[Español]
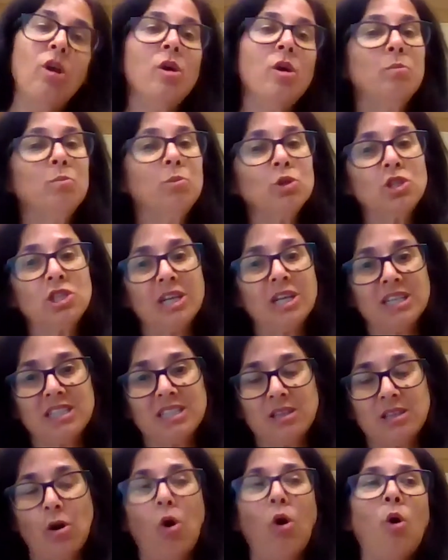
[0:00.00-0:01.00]

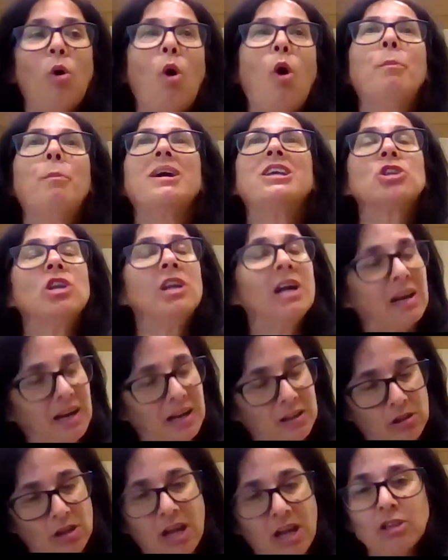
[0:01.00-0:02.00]
muchas o, personas
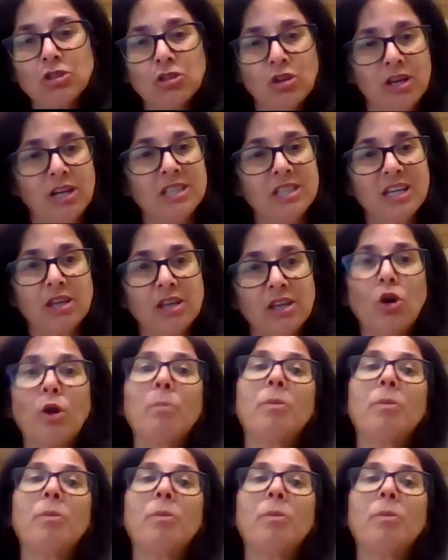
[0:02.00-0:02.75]
relacionadas con el sector,